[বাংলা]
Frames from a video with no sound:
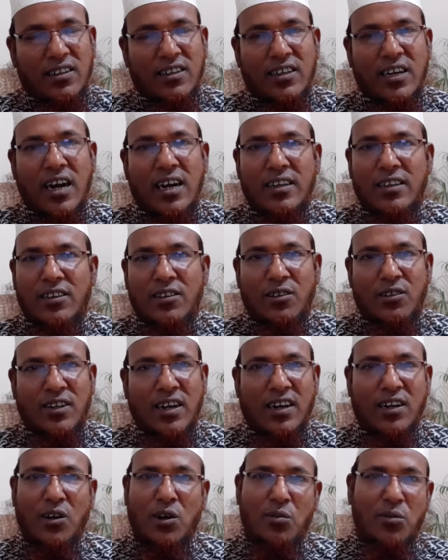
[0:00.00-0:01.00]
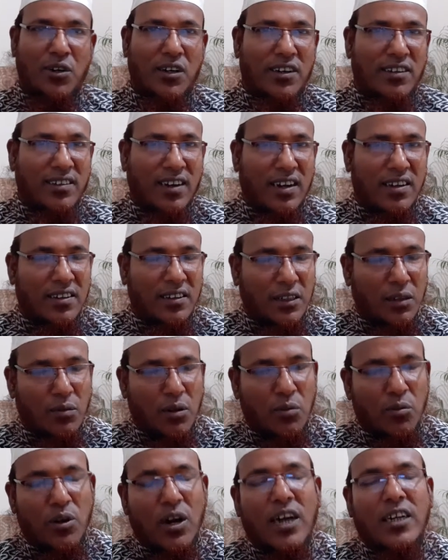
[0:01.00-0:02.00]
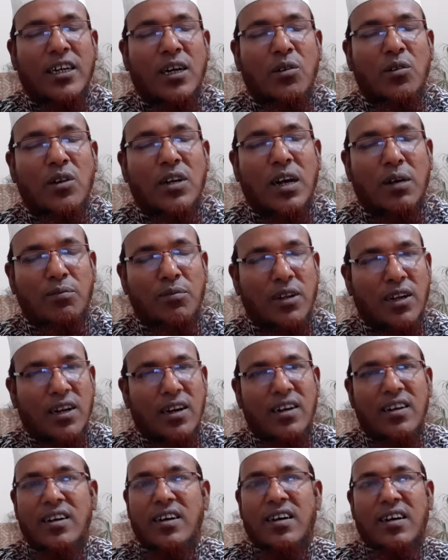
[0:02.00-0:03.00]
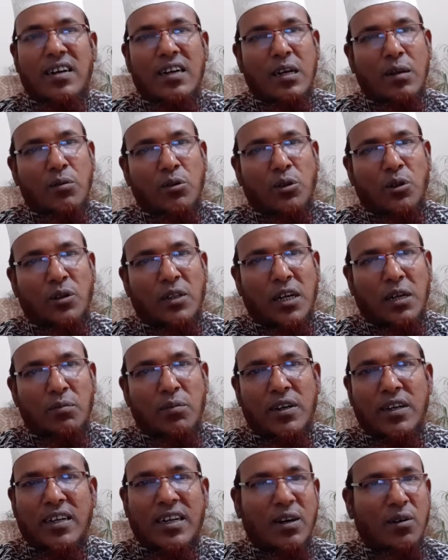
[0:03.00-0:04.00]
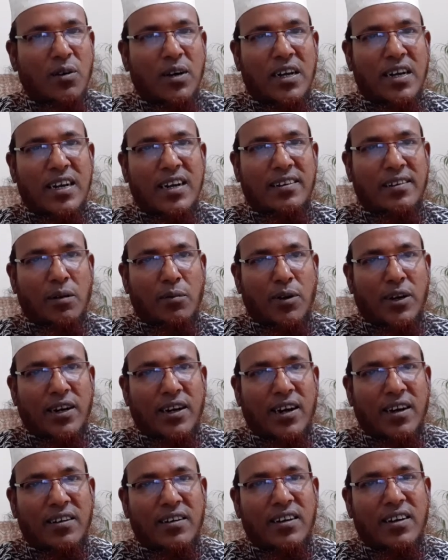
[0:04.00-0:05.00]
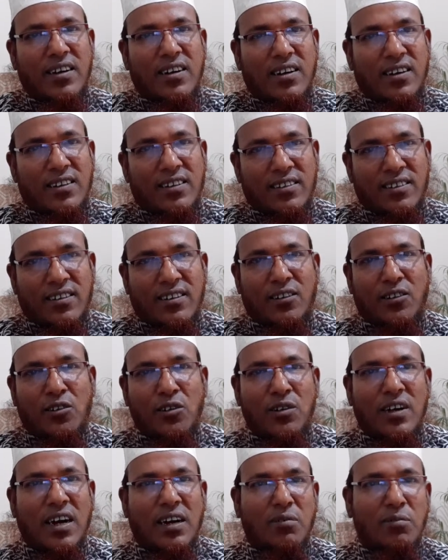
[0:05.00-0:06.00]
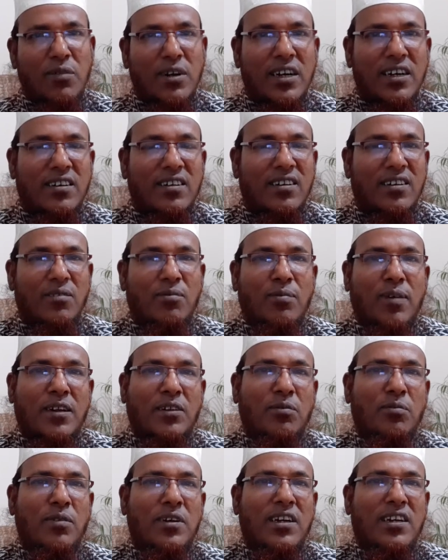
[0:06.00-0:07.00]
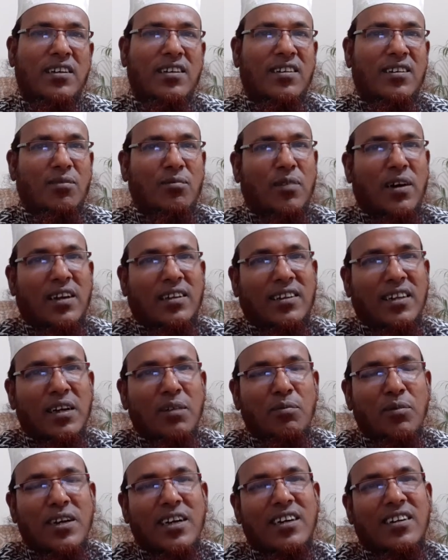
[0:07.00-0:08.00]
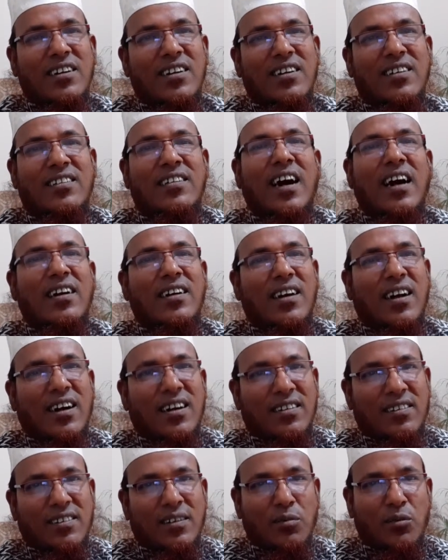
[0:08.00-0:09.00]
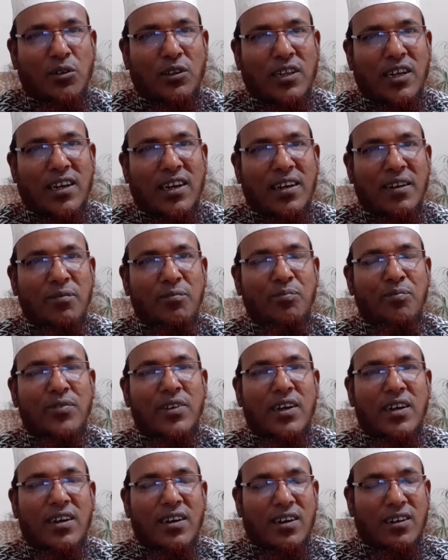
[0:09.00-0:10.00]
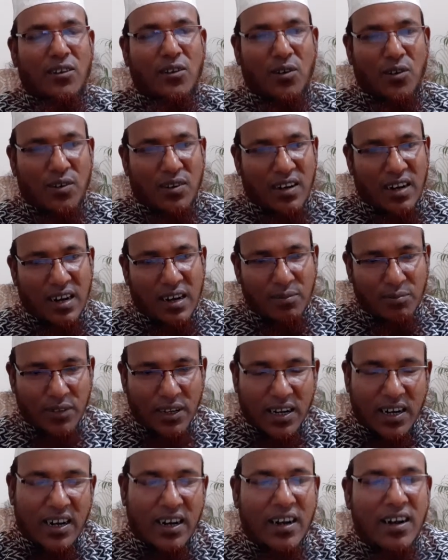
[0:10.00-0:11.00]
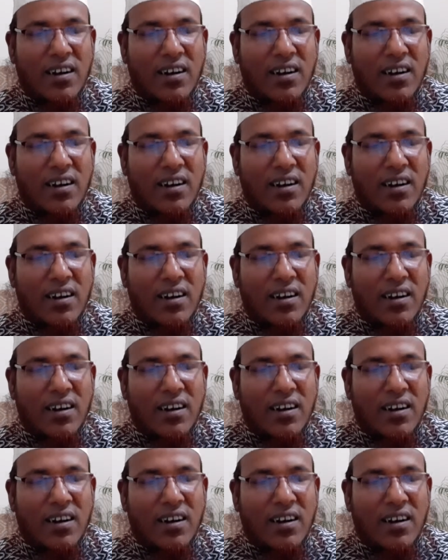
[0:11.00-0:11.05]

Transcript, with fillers: সাহায্য থাকলে অবশ্যই চালিয়ে যেতে পারবো আশা করি আপনারা নিয়মিত দেখবেন কেউ এড়িয়ে যাবেন না দুই এক মিনিট পাঁচ মিনিট বা তিন মিনিট যাক না জীবন থেকে তো আপনারা